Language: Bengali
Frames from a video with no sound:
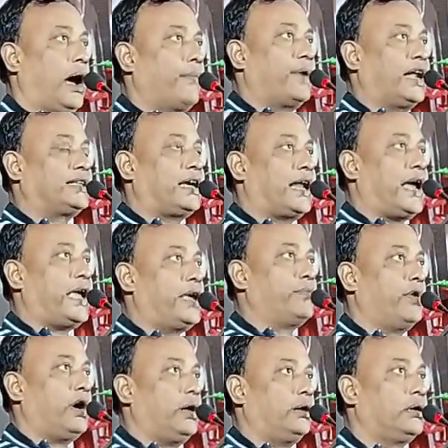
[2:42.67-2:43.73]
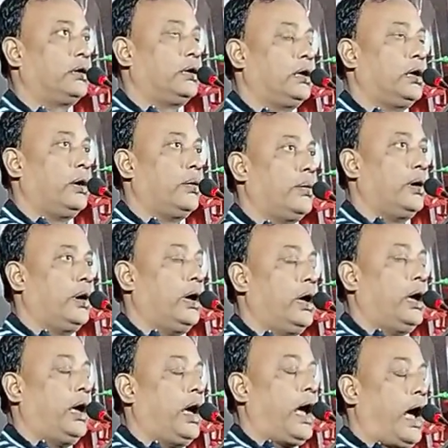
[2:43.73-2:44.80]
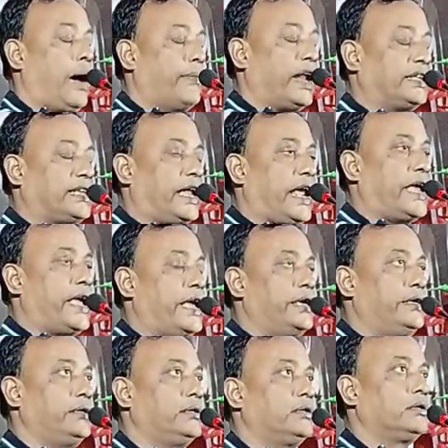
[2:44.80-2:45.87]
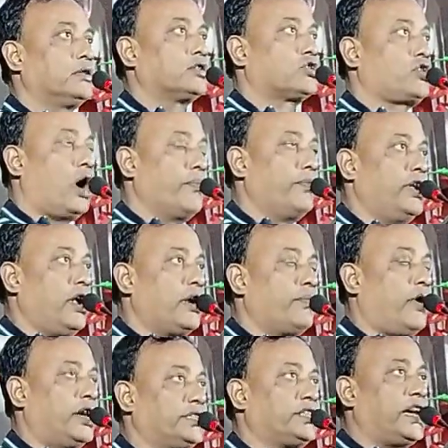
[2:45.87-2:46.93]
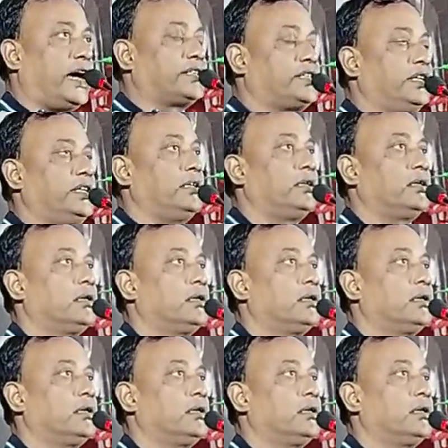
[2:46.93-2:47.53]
আমরা যারা এই আমরা যারা এই সম্মেলন মঞ্চে আছি